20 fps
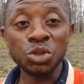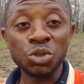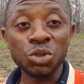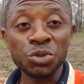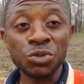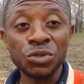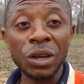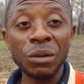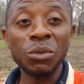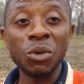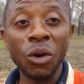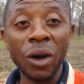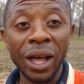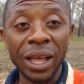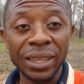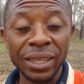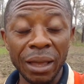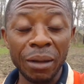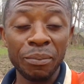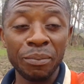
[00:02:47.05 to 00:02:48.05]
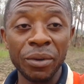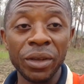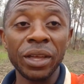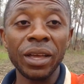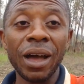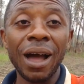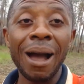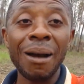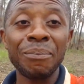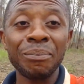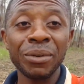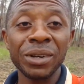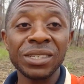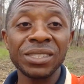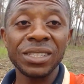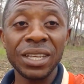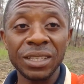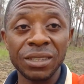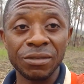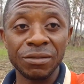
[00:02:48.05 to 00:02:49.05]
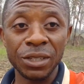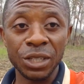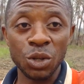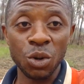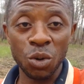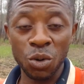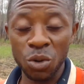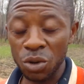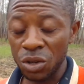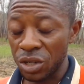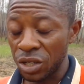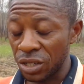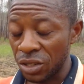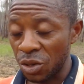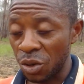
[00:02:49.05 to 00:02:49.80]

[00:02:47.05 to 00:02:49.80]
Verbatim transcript: Je vais me rattraper après cette vidéo.